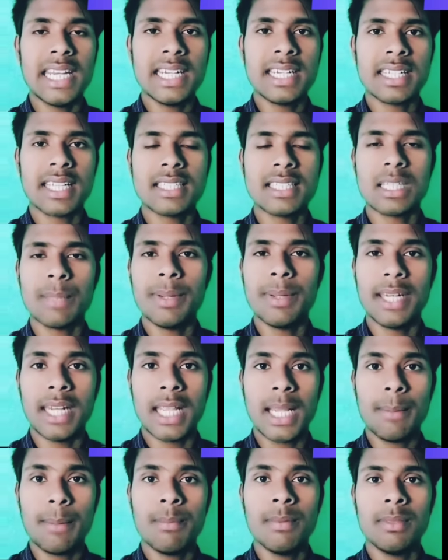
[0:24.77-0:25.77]
ईट किसी भी
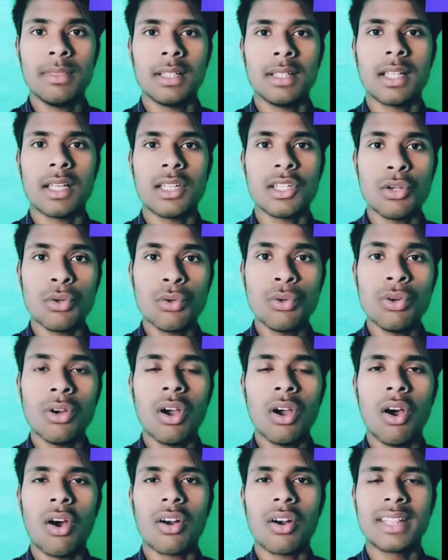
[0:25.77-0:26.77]
नेम तथा यू
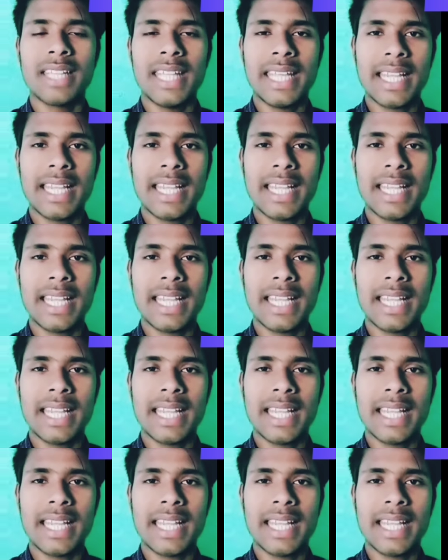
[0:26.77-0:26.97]
और